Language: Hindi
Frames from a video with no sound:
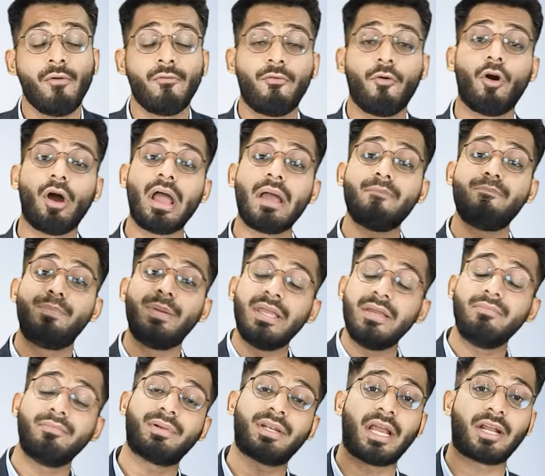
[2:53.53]
वो है
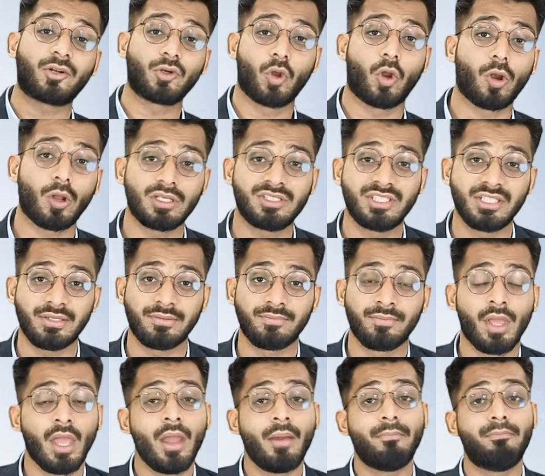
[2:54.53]
बीम टेक्नोलॉजी
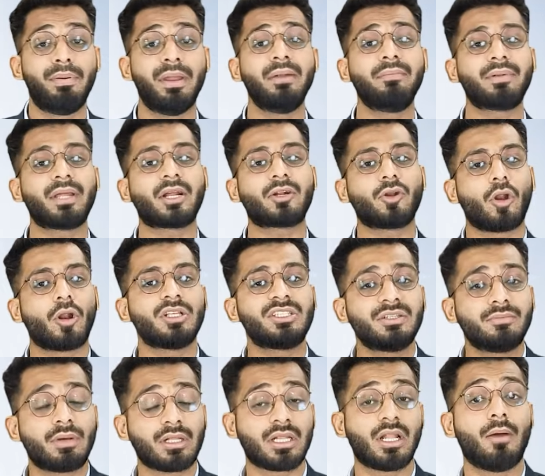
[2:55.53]
बीम टेक्नोलॉजी
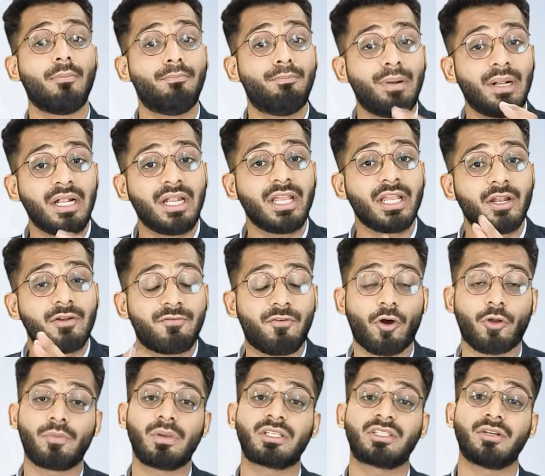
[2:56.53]
मतलब बिल्डिंग
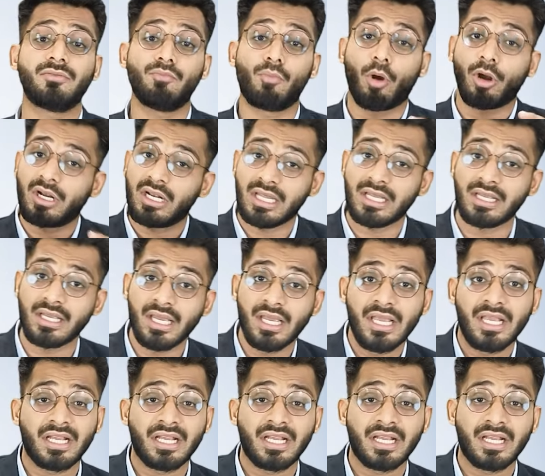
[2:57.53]
इंफॉर्मेशन मॉडलिंग